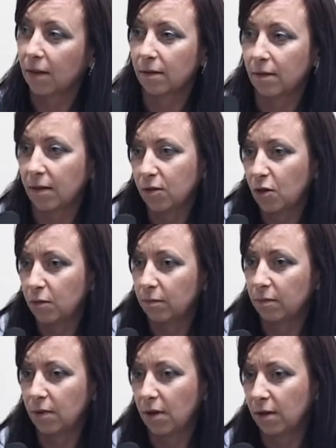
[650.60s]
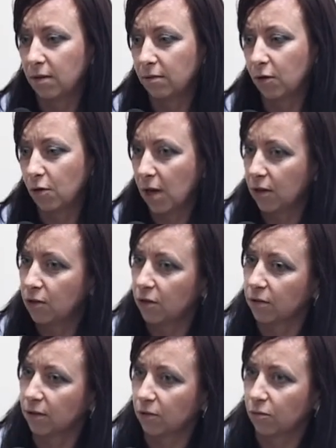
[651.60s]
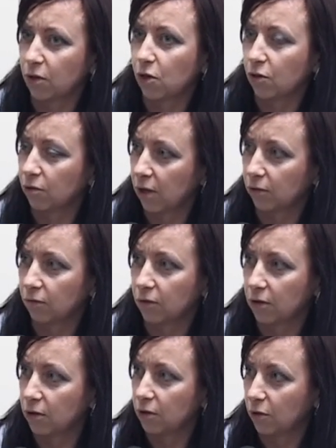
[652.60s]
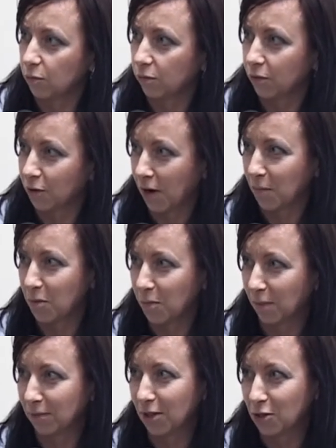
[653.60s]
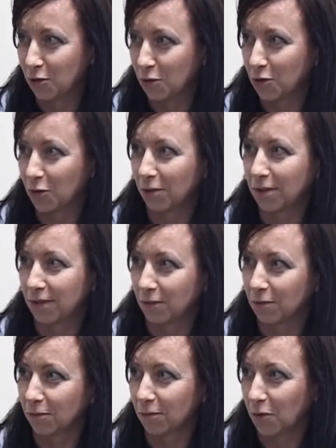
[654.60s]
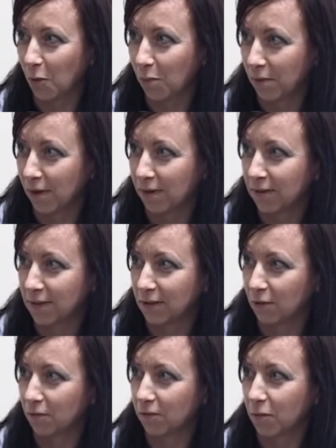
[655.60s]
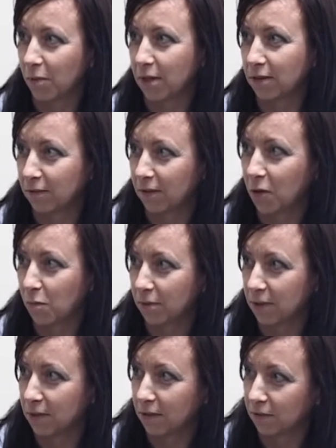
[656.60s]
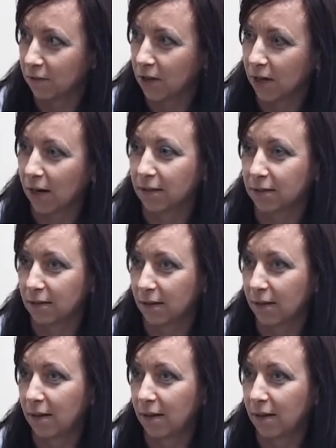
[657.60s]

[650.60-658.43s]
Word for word: Ja nie, nie kojarzę złych kontaktów z dystrybutorami. Mam nadzieję, że one są dobre i są wypracowane pozytywne relacje.